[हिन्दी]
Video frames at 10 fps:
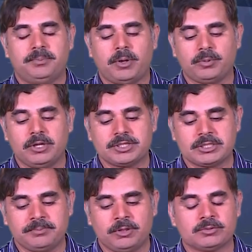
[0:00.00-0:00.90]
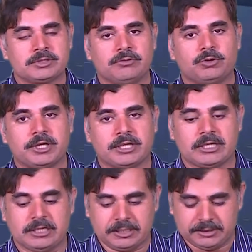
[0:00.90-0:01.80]
पॉपुलेशन में उनसे वो
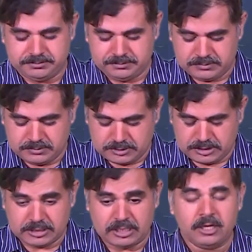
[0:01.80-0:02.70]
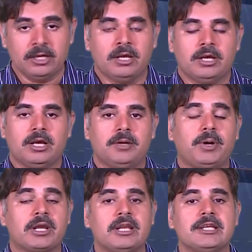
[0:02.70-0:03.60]
डेटा ले लें ठीक है
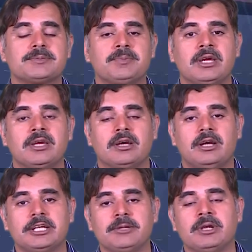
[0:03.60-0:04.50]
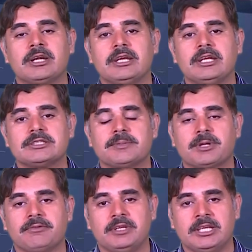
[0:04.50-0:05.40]
बहरअल इसमें अल्टीमेटली जब
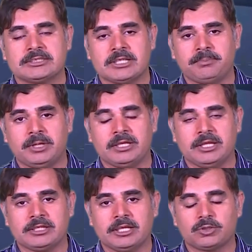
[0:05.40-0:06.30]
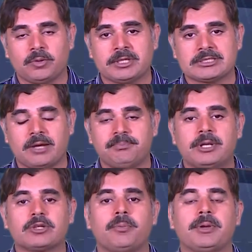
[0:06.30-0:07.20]
कन्वीनियंस सैम्पलिंग लेते हैं तो हमें
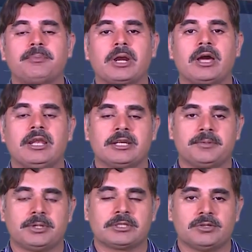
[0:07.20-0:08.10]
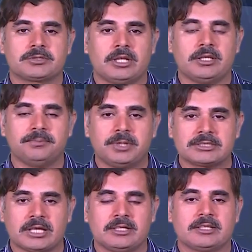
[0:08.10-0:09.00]
सैम्पल को फिर बढ़ा लेना पड़ता है उसका नंबर
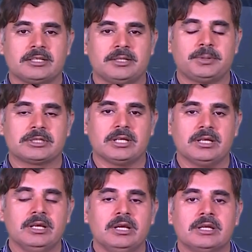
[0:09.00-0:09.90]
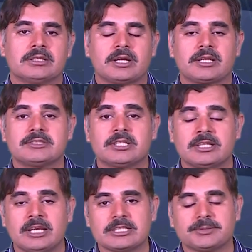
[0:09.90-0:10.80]
ज़्यादा करना पड़ता है ताकि
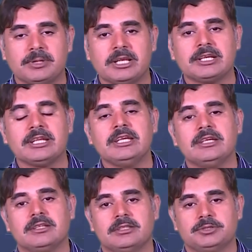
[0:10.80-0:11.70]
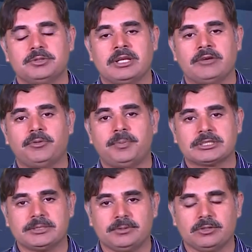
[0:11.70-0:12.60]
जर्नलाइजबिलिटी जो है ना वो
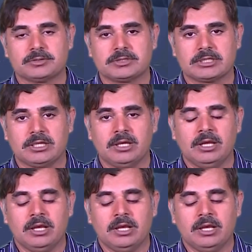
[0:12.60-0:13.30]
पॉसिबल हो सके